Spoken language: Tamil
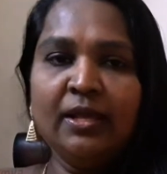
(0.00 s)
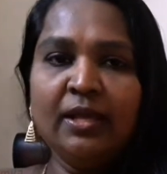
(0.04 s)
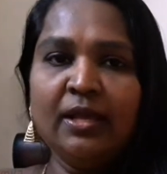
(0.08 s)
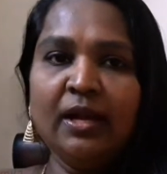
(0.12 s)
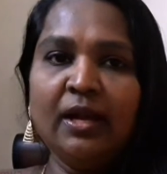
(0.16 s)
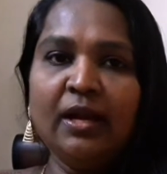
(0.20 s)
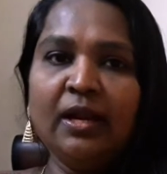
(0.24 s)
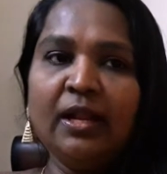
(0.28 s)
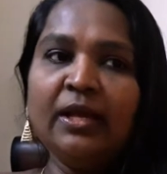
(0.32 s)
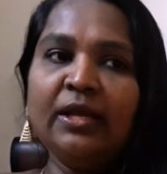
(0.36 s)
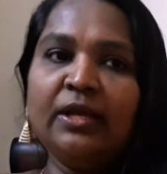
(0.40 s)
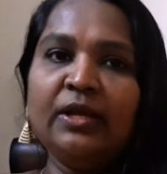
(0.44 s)

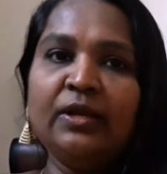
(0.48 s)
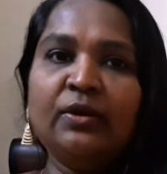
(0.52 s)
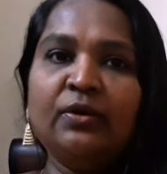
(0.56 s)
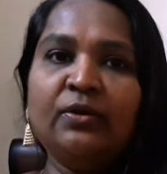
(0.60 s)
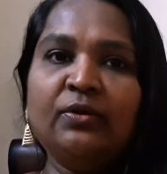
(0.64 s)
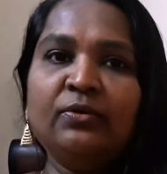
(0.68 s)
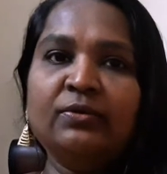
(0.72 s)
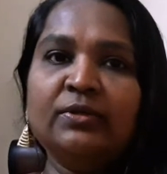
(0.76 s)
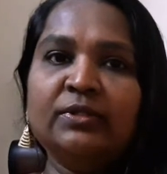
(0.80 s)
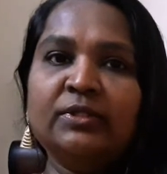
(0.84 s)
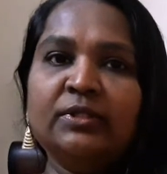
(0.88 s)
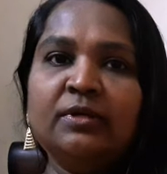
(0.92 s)
இல்லை
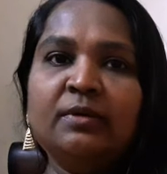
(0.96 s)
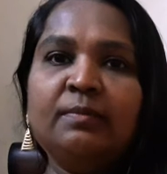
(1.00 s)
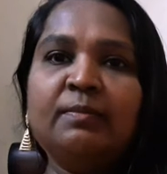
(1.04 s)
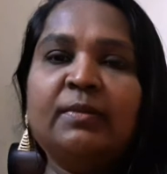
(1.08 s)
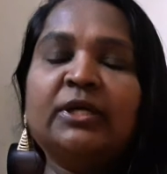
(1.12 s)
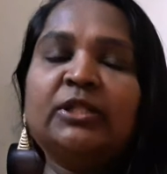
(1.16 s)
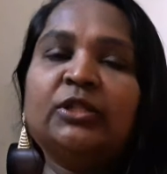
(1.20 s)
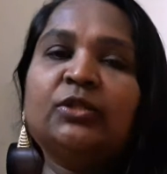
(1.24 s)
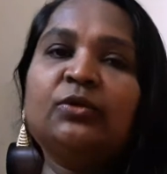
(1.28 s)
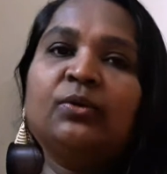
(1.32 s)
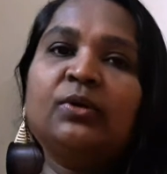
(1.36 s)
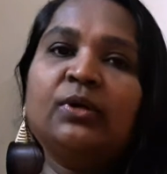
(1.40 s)
இன்னொன்று வந்து
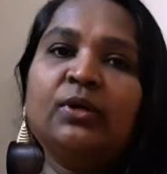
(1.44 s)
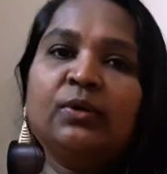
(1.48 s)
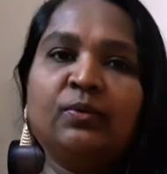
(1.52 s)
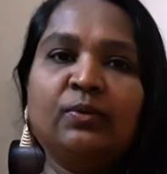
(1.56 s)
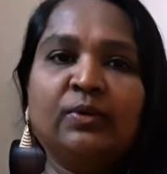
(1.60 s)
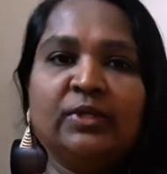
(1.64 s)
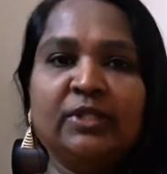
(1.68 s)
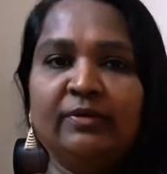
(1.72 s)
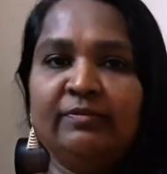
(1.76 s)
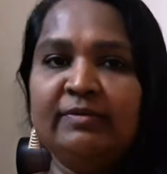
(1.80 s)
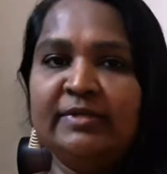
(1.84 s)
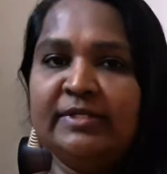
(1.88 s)
மற்றவங்களுக்கு
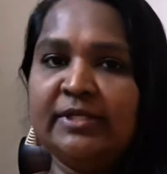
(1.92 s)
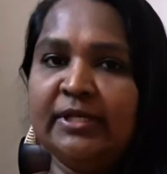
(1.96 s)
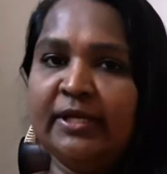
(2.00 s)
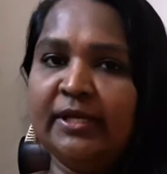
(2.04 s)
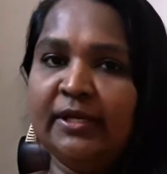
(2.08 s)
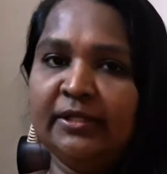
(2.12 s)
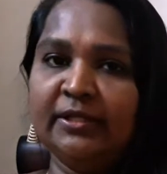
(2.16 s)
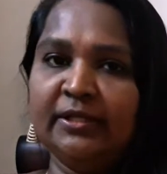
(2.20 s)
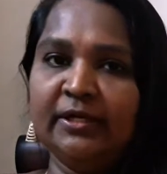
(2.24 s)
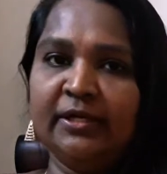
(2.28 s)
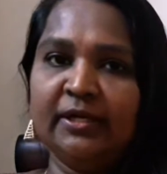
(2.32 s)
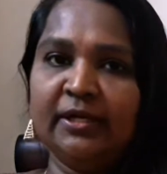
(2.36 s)
உதவி
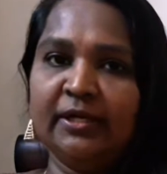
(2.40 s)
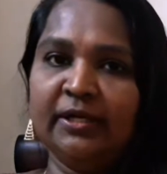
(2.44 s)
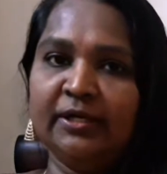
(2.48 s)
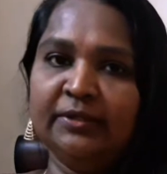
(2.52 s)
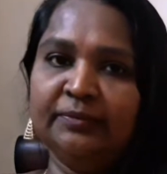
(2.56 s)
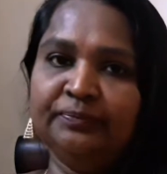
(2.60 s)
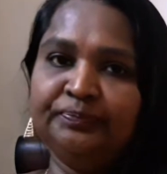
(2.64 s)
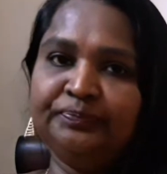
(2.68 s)
செய்கிறதுக்காக